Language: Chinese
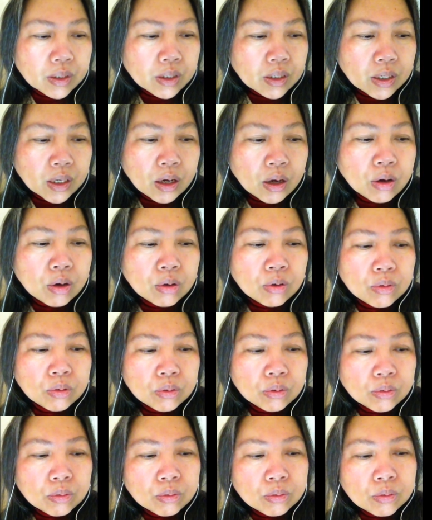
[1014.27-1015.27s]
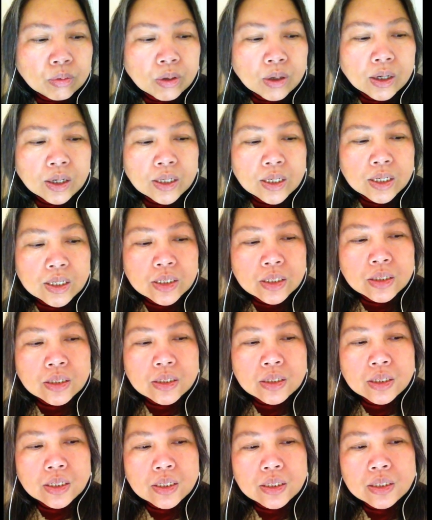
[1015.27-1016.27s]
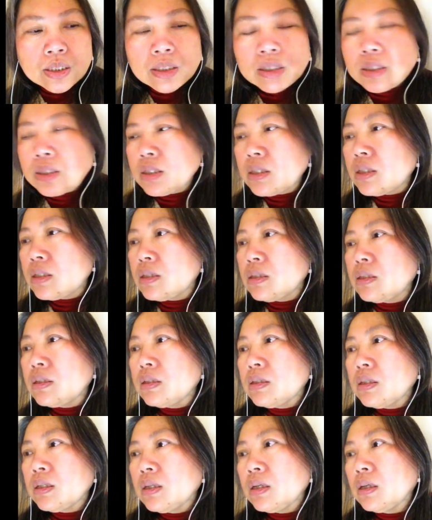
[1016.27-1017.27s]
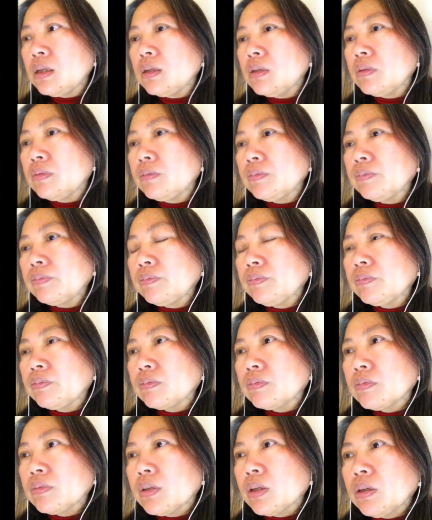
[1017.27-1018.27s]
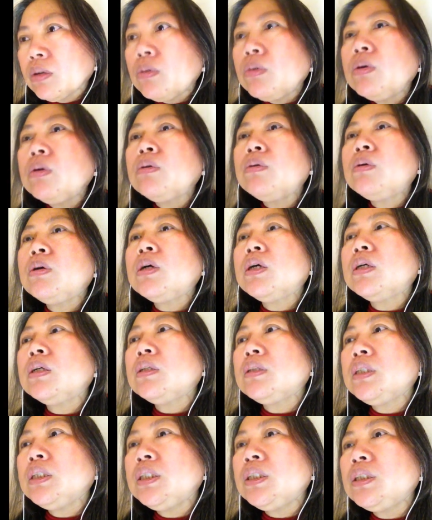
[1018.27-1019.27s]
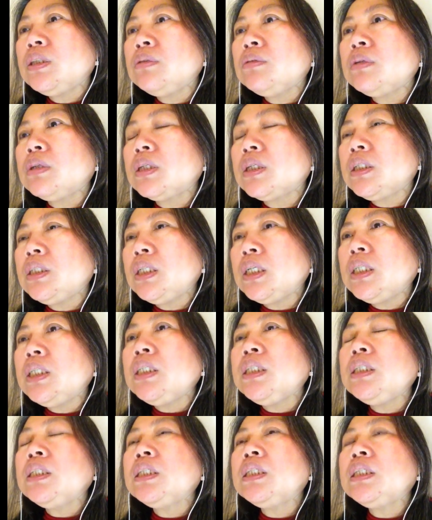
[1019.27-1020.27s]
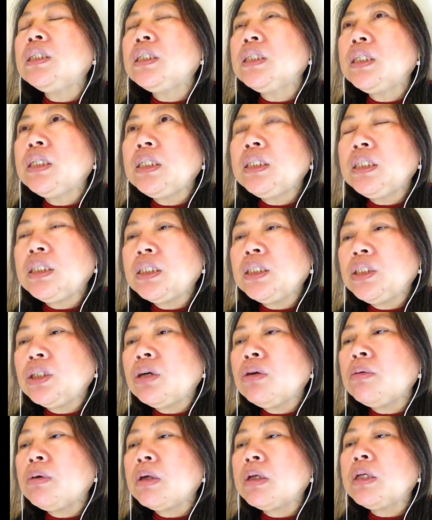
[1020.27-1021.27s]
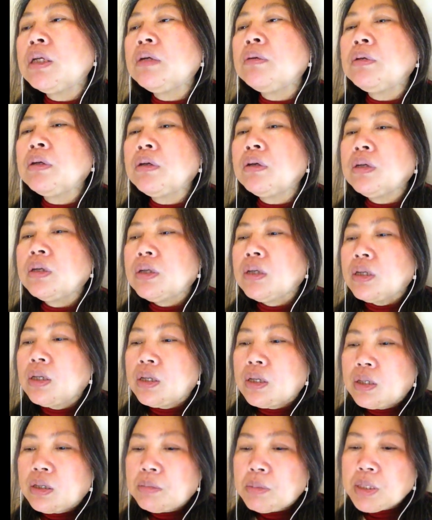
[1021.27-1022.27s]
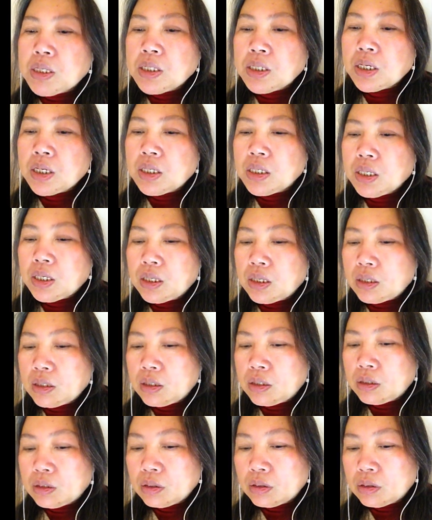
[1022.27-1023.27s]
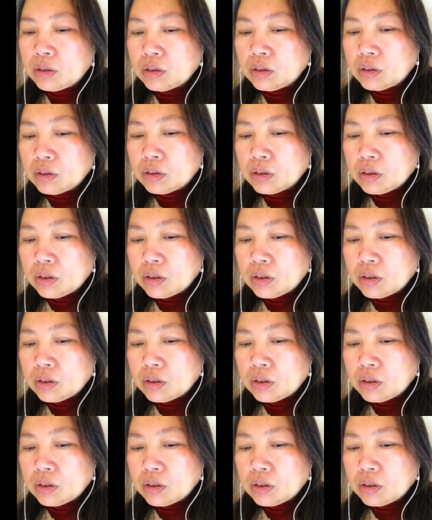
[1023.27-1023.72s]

然后我也是一直，我我其实我跟前情人的那一些交往，那那那么些年，